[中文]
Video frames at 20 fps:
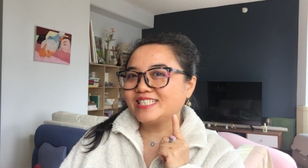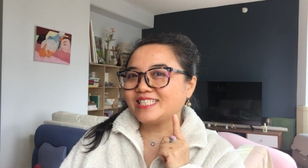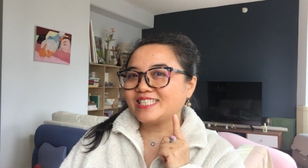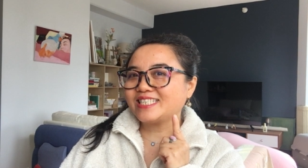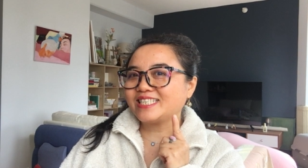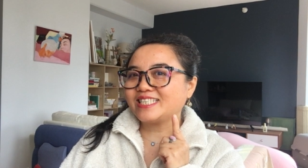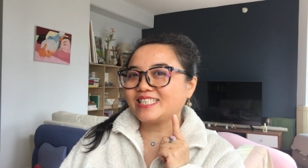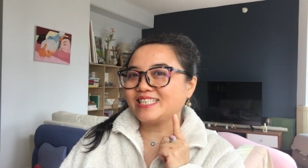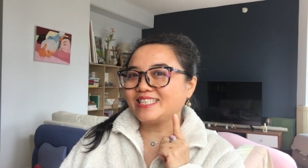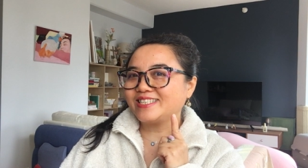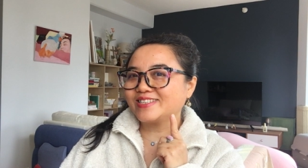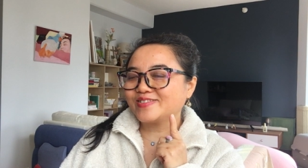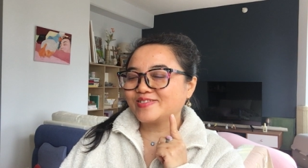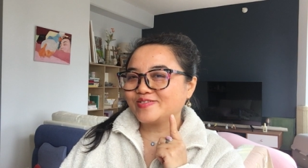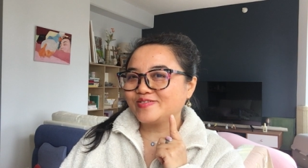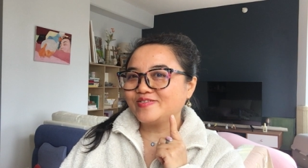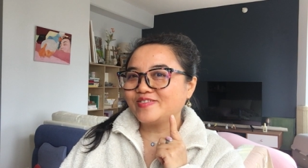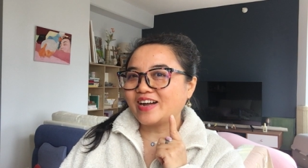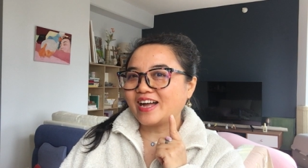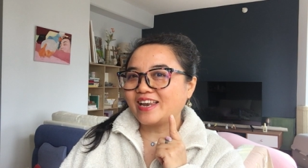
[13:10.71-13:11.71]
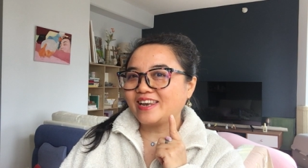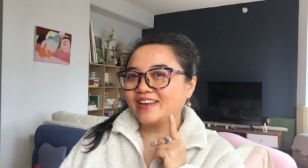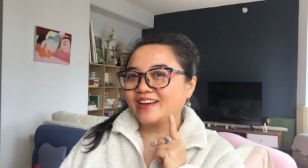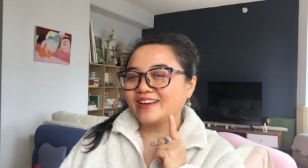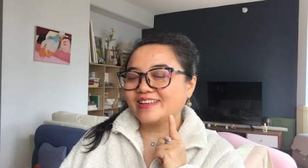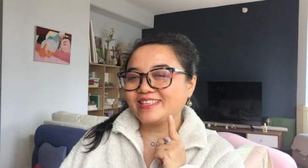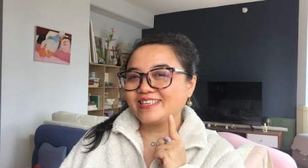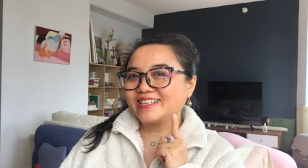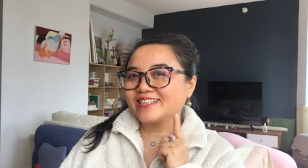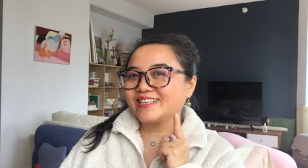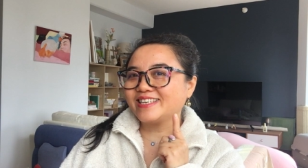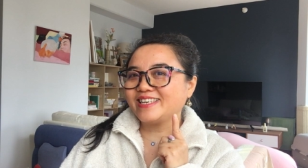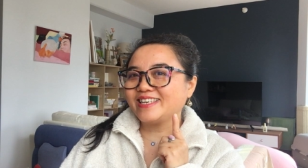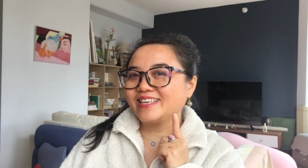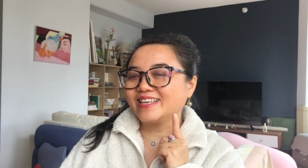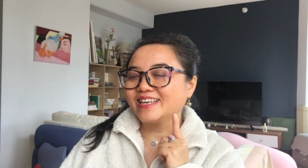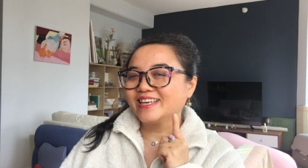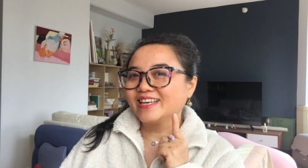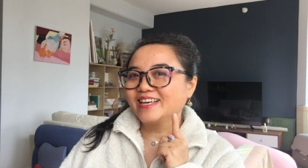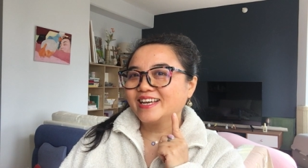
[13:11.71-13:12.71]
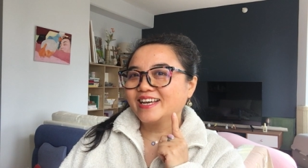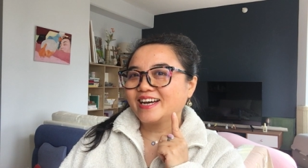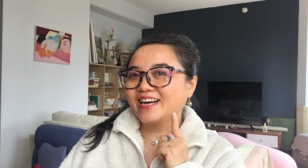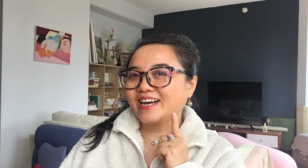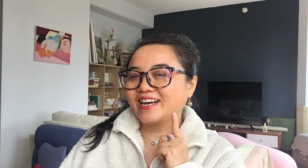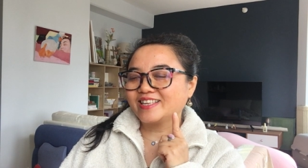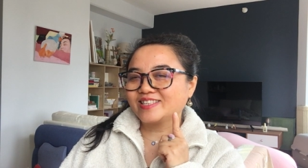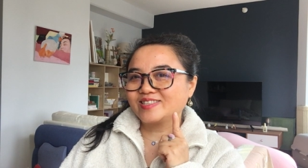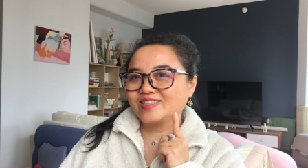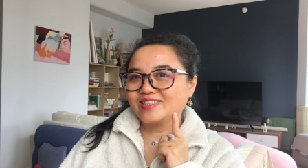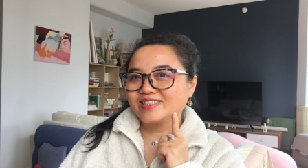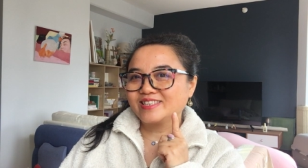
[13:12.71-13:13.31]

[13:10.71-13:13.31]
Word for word: 纪》已经读完了，你可以啊。